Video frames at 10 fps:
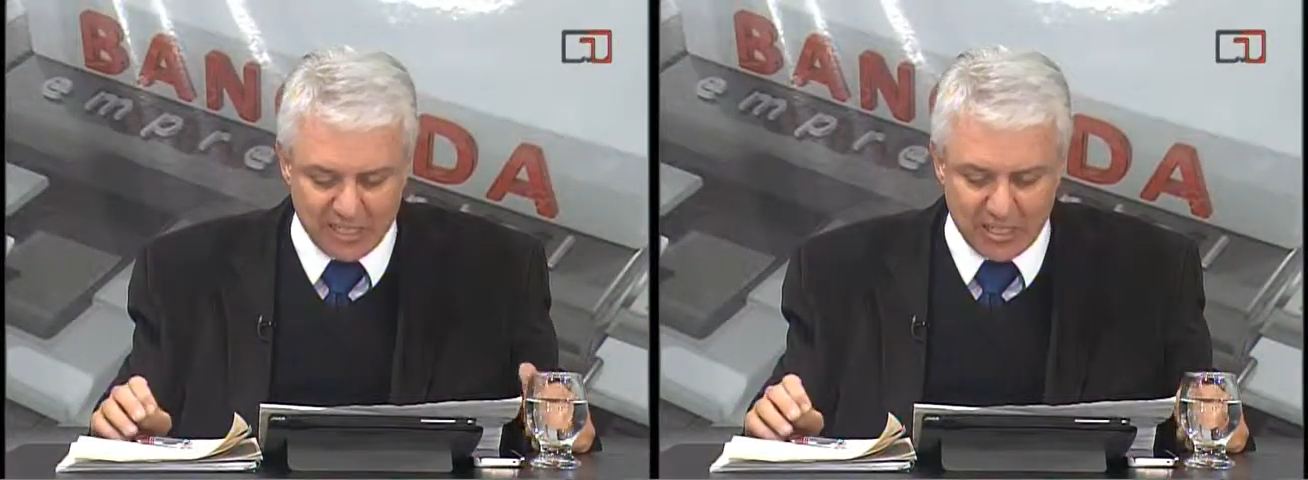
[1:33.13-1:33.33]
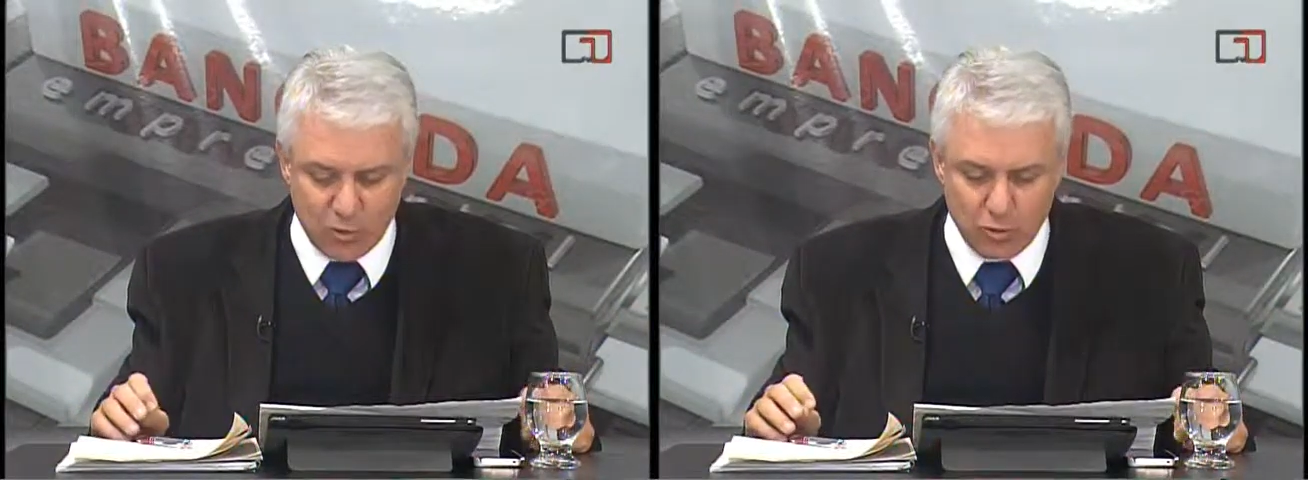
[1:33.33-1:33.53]

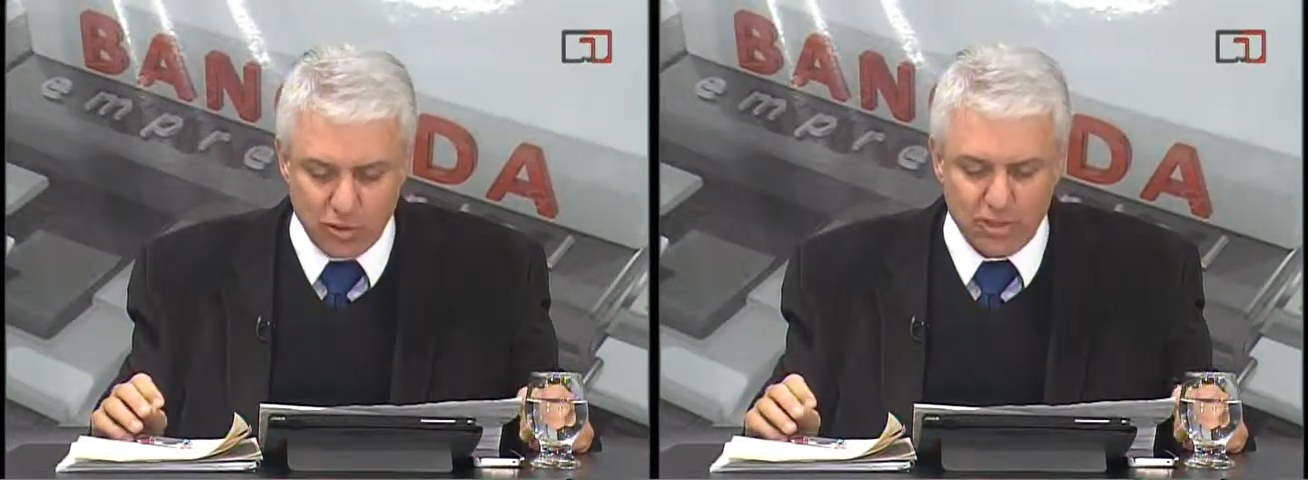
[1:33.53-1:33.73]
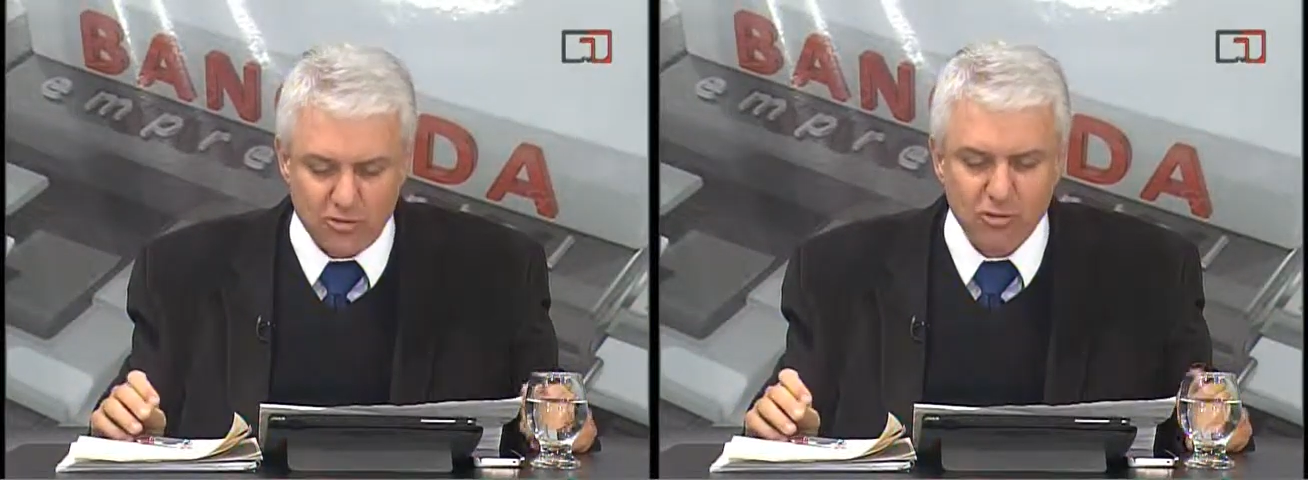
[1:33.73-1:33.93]

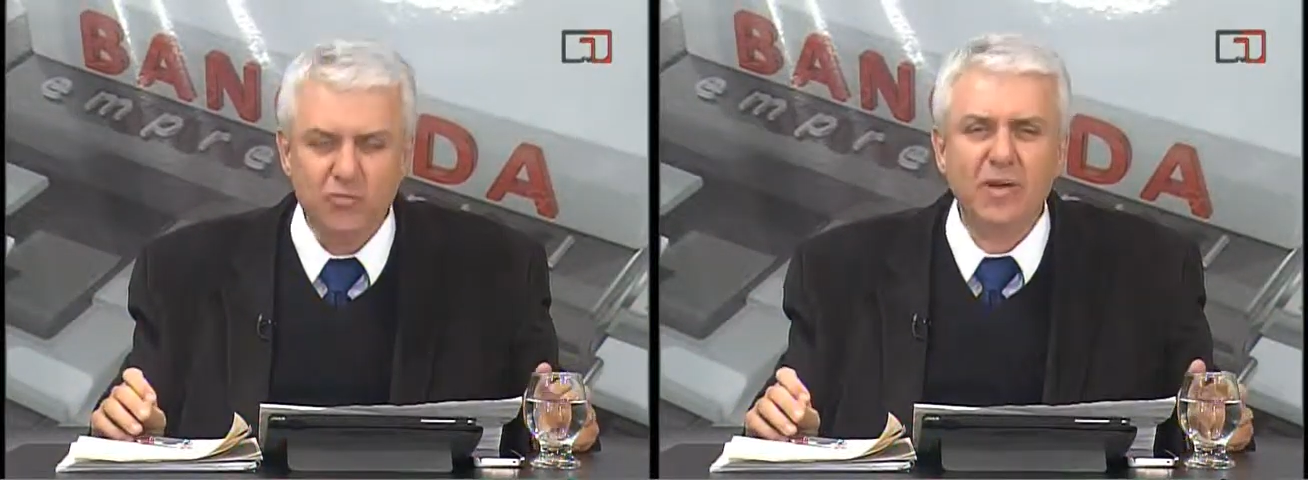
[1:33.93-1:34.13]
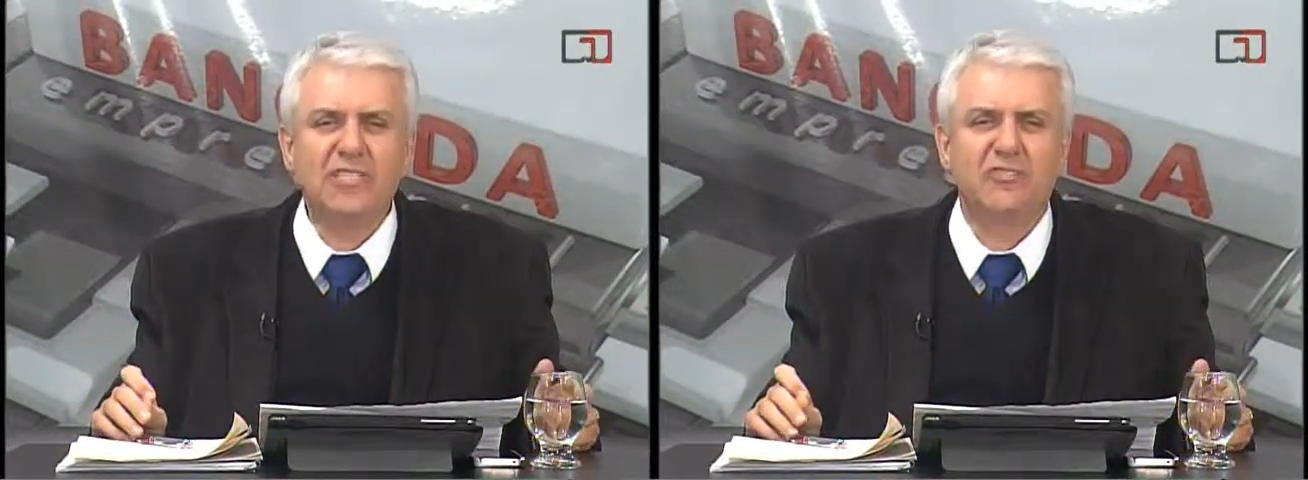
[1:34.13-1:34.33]
saúde nos
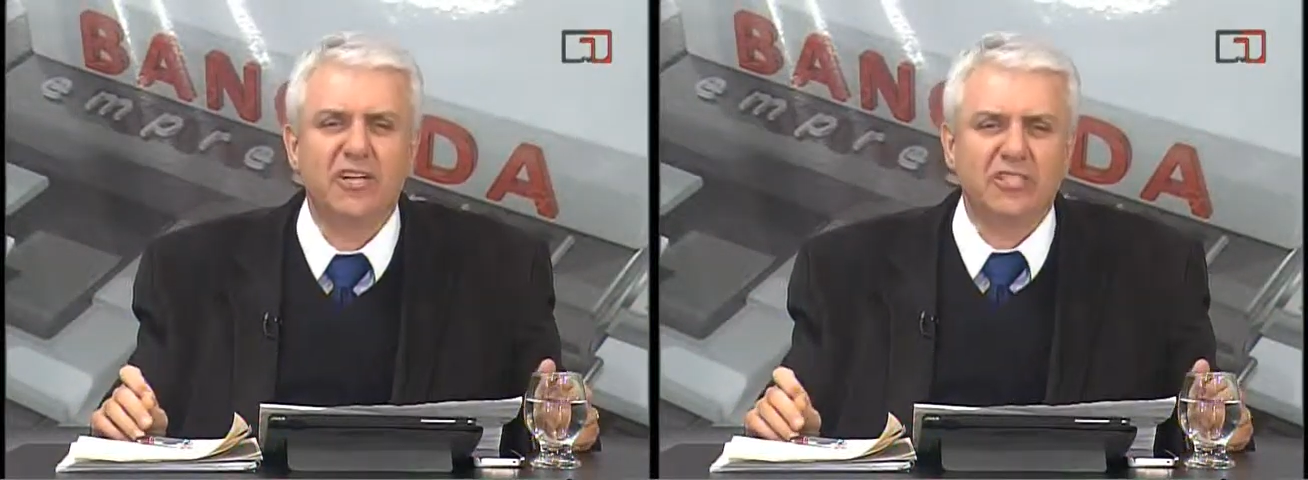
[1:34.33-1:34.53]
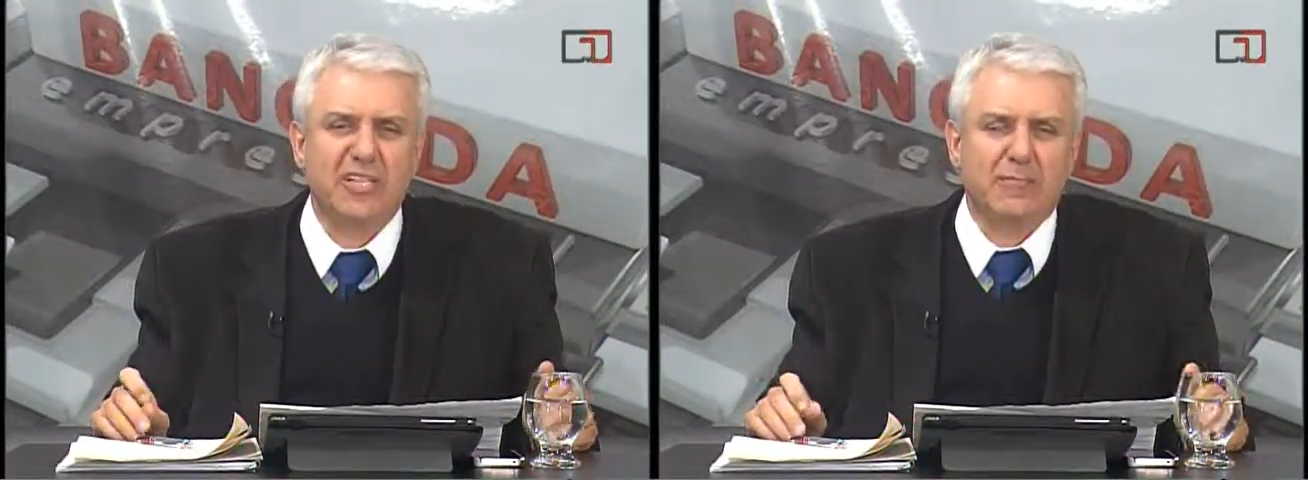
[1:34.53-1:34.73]
mais
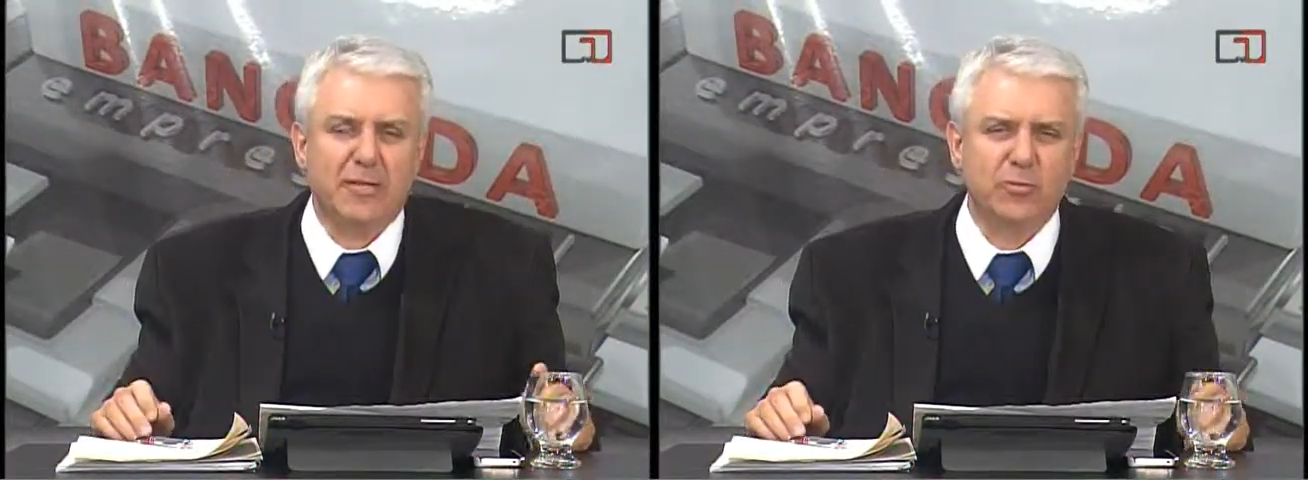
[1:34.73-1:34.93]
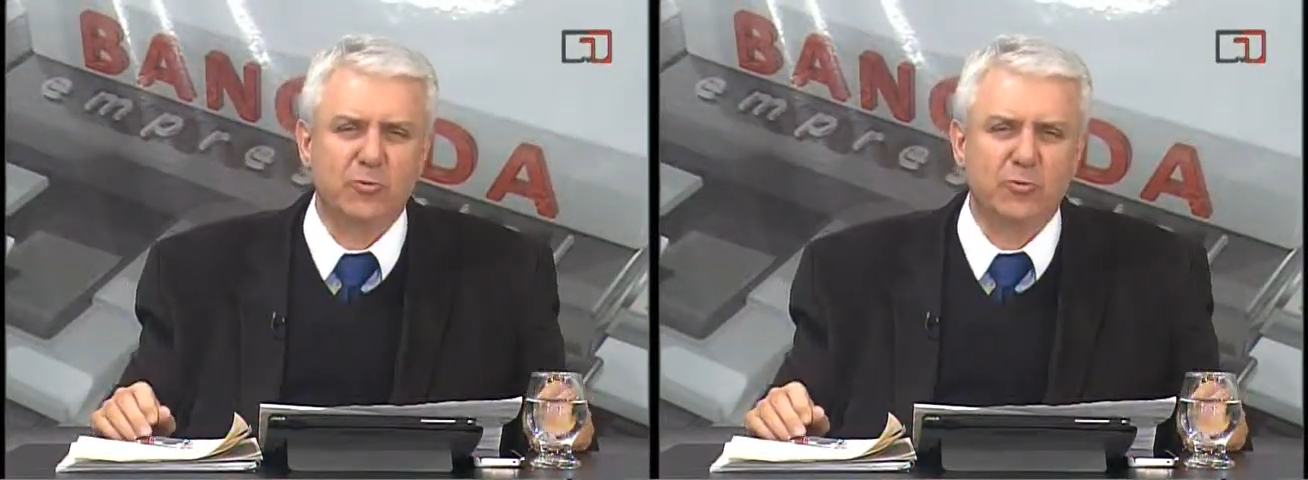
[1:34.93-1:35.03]
diversos segmentos,